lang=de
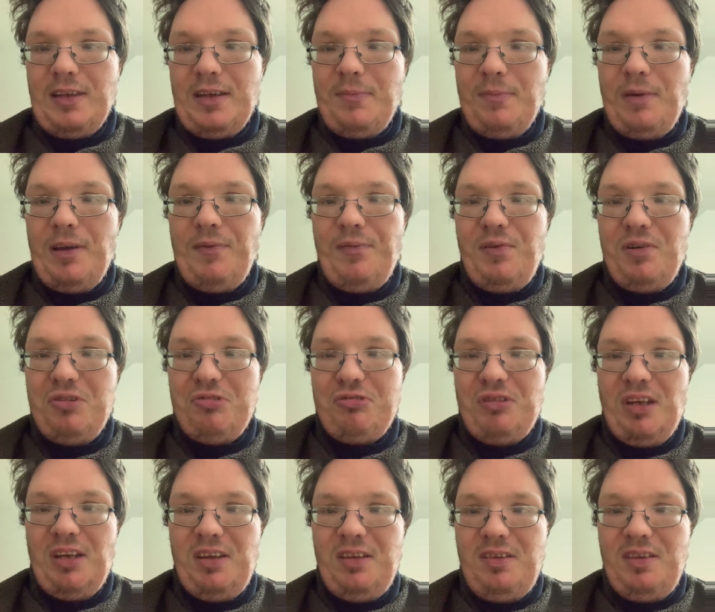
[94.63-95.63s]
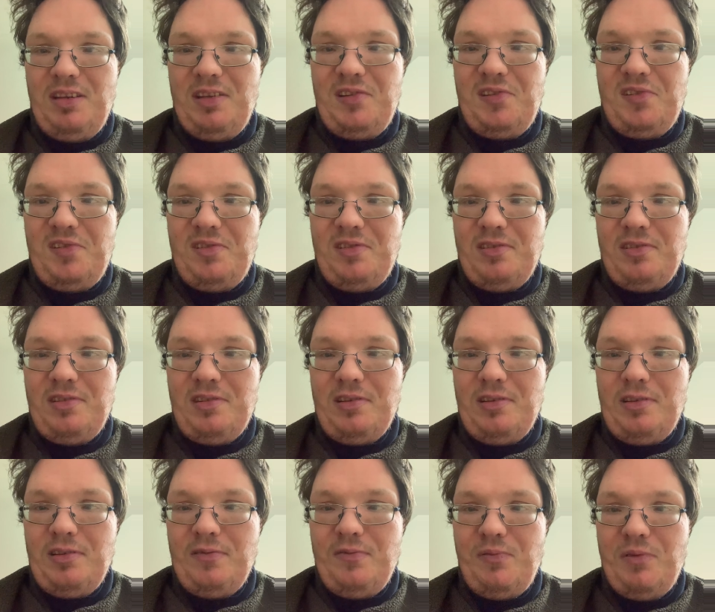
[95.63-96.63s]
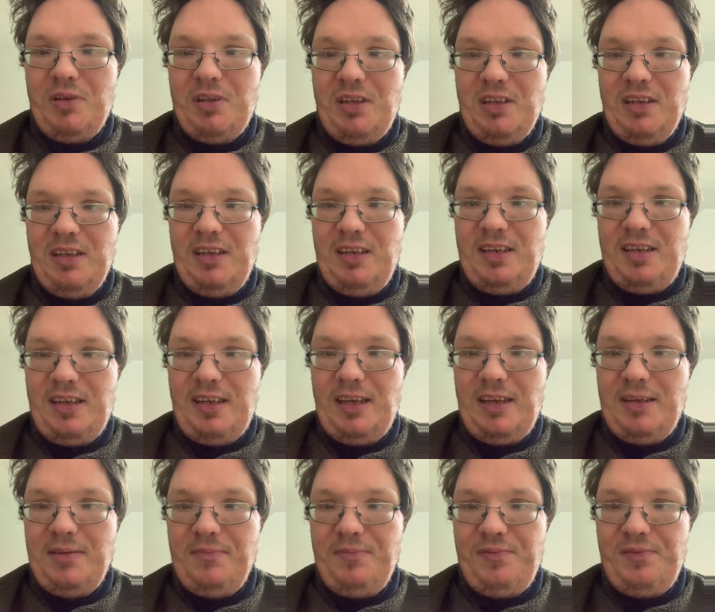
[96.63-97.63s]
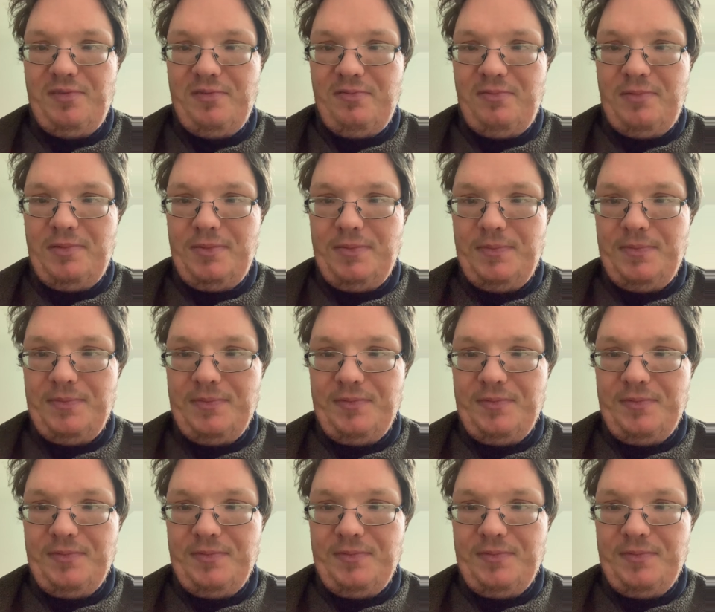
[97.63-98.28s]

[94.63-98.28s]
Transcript: Mein Verständnis für die Nichtgeimpften